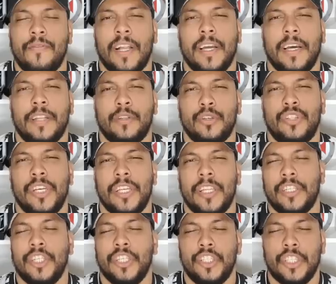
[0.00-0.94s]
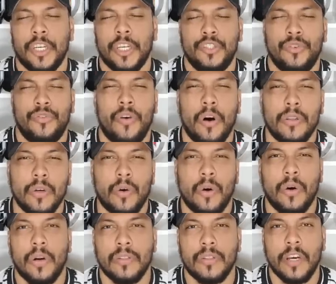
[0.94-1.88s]
Fala aí, torcida, a gente está de volta
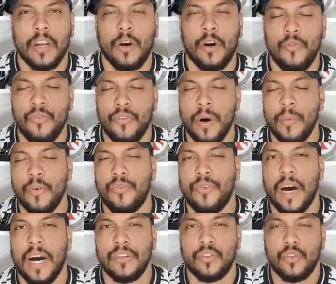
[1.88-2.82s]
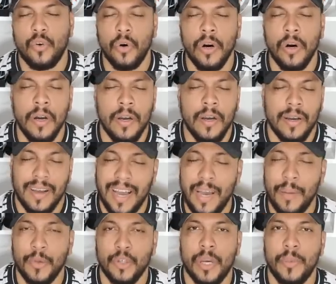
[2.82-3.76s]
com o nosso canal Vamos Vasco.
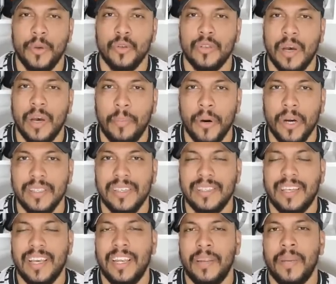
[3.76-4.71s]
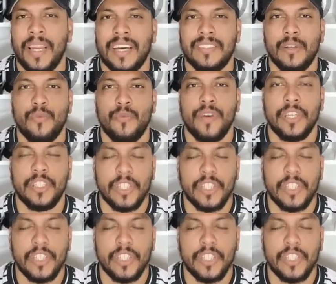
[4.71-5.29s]
É, meus amigos, após essa eliminação